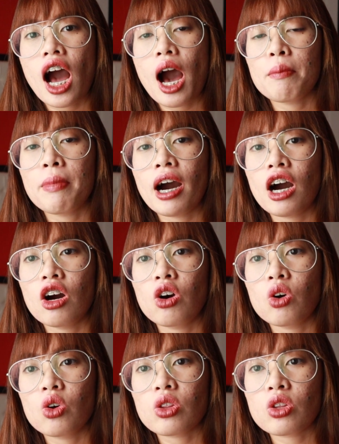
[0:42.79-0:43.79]

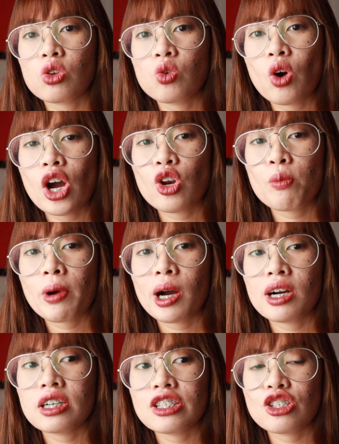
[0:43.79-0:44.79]
about kung ano
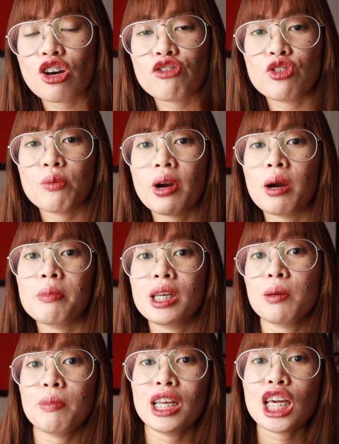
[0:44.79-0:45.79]
mga stuff yung mga
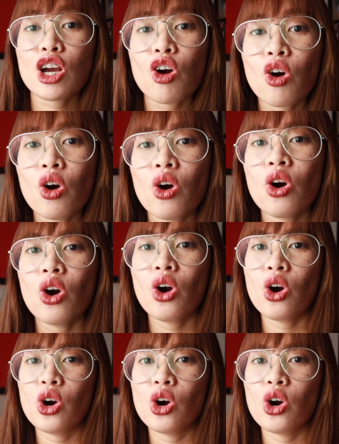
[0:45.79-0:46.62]
binibili ko,